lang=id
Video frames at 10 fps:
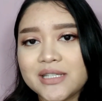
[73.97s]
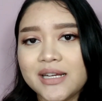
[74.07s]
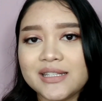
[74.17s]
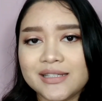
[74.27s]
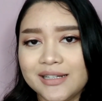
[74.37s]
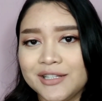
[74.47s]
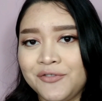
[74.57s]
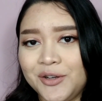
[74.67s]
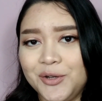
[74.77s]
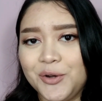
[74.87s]
menjadi sejenis
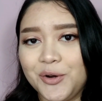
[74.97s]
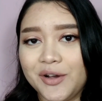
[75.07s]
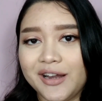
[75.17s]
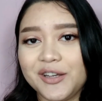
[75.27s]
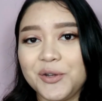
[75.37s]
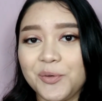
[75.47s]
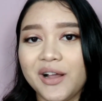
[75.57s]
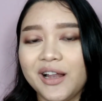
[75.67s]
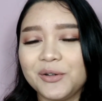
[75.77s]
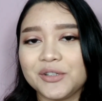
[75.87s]
video
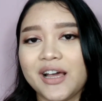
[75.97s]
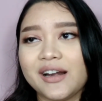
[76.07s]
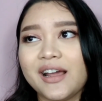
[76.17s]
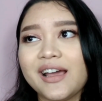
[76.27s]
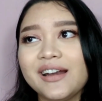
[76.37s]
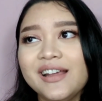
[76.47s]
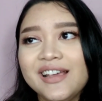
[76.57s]
annual karena kan